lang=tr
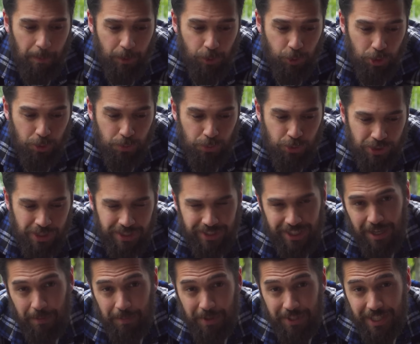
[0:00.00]
Ama günümüzde
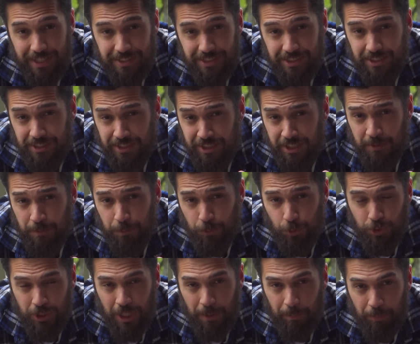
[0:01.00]
tahmin edersiniz ki
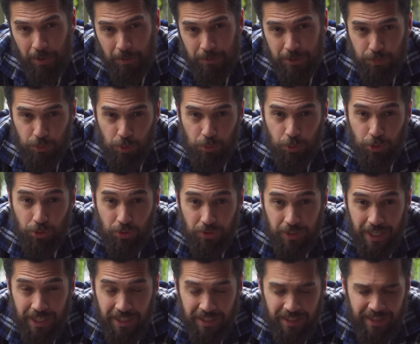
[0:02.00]
bunu yapmamız mümkün
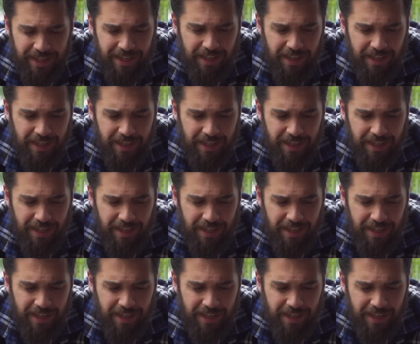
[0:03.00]
değil.